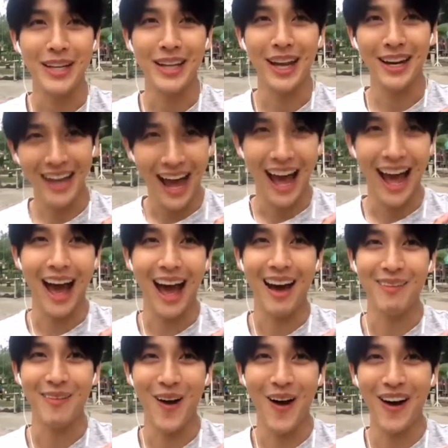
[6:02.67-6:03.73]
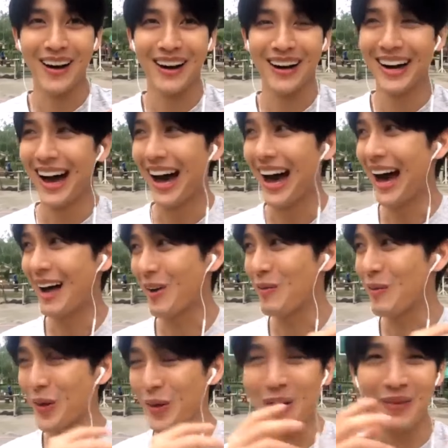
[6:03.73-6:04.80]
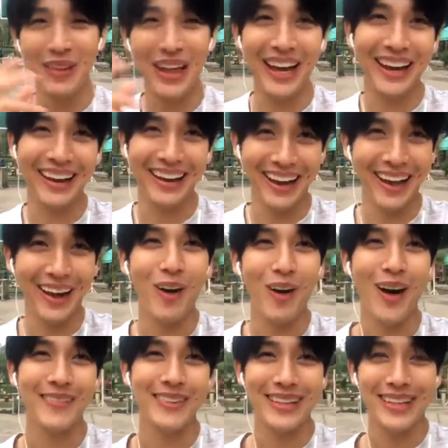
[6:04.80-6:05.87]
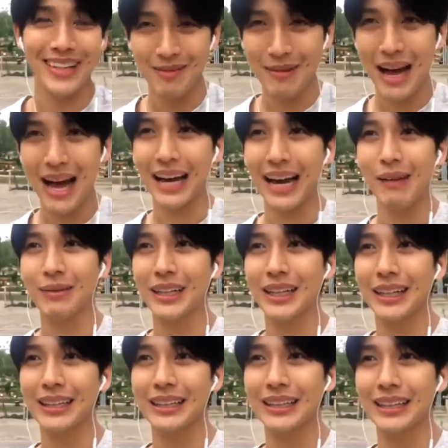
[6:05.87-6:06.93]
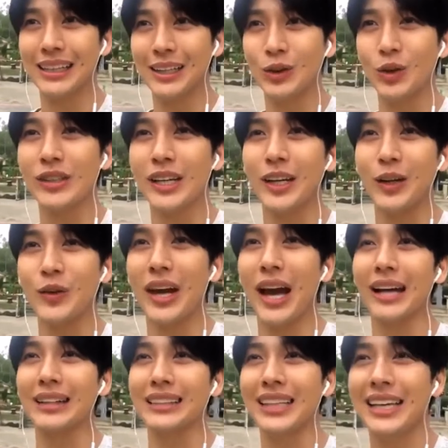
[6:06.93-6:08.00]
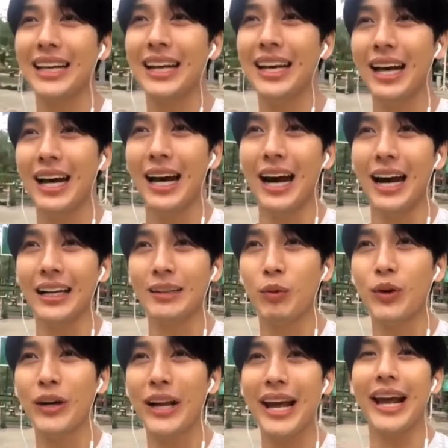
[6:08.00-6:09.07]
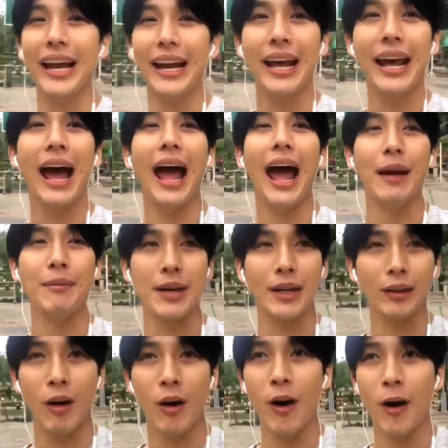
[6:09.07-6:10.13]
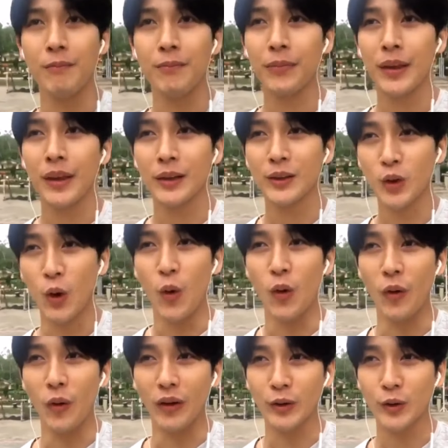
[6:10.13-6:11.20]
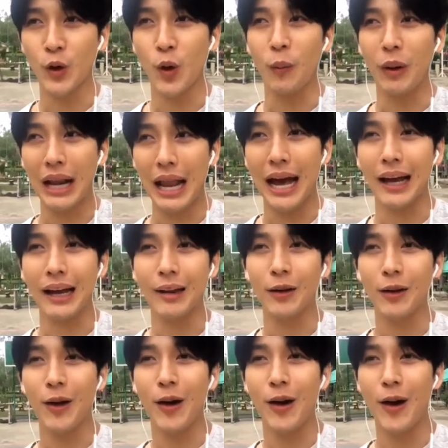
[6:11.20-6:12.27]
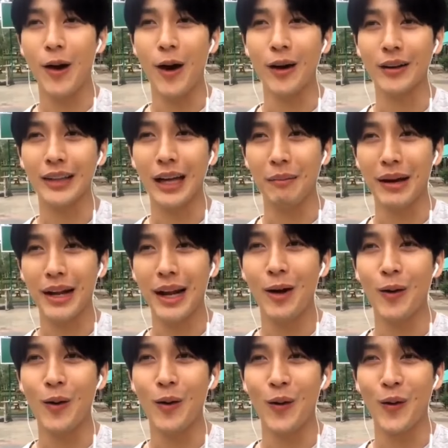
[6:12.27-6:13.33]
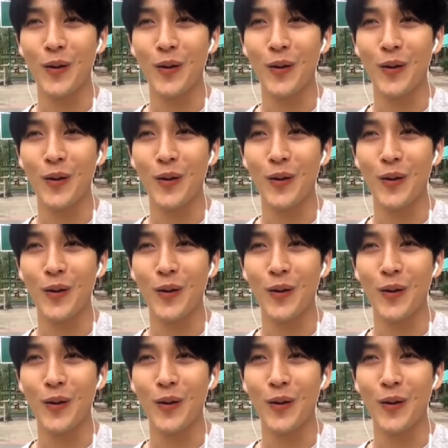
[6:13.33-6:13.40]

มีทั้งด่า เพราะอารมณ์ร่วมในในละครมันเยอะมากครับคือคือทุกสิ่งทุกอย่างที่พุทธได้เห็นได้อ่านมันก็ส่งส่งพลังแล้วก็ทำให้เรา